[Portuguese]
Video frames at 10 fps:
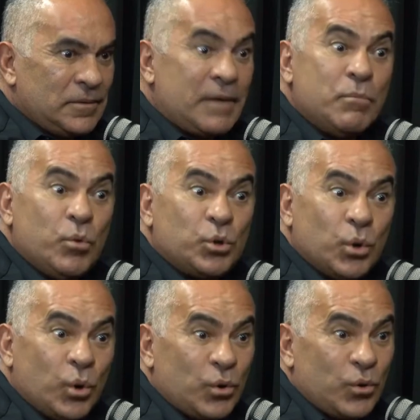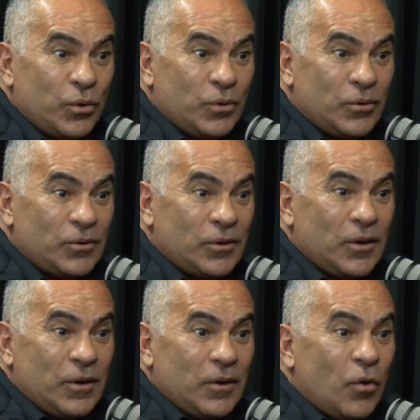Tem muito louco.
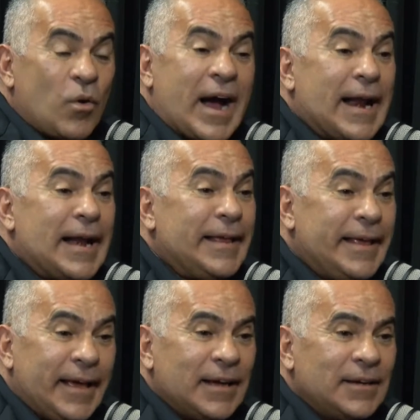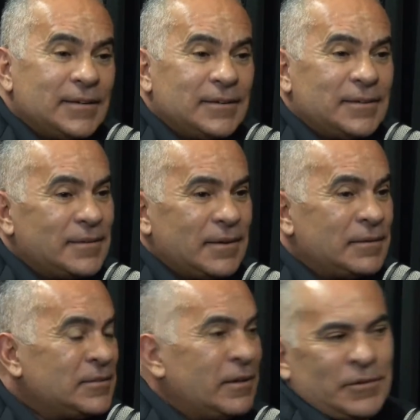Tem. o cara liga,
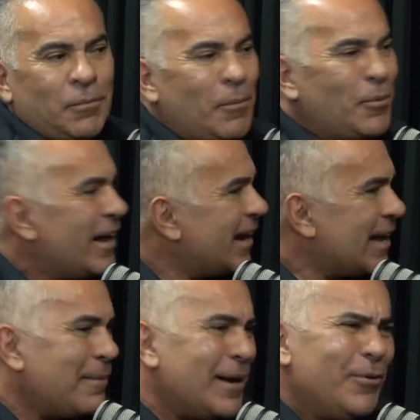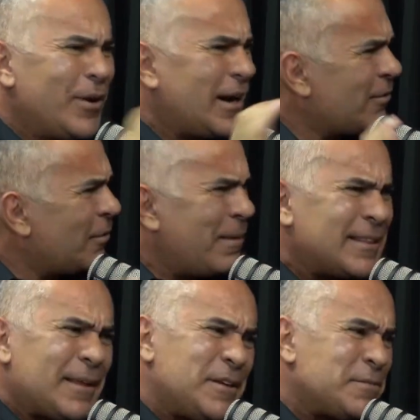tem uma mulher que é maluca,
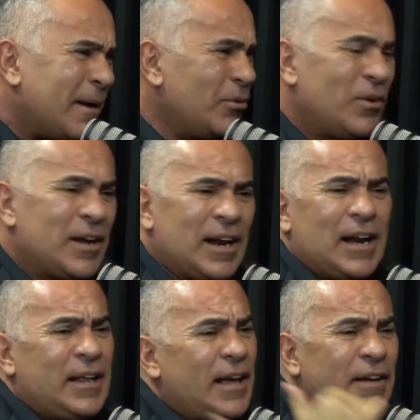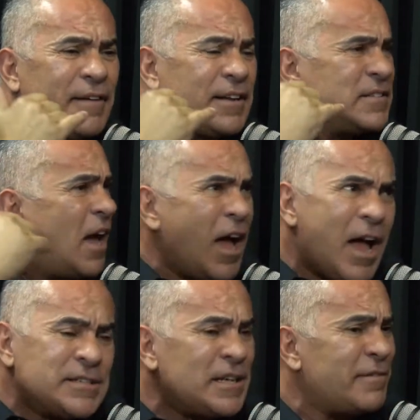completamente ah. maluca. É. Ela liga, fala assim:
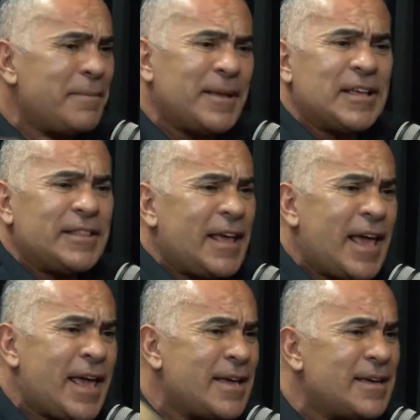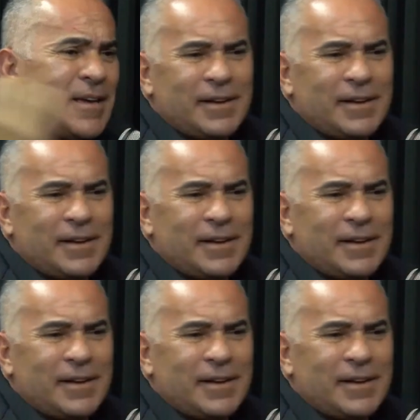ah, você não vai me atender.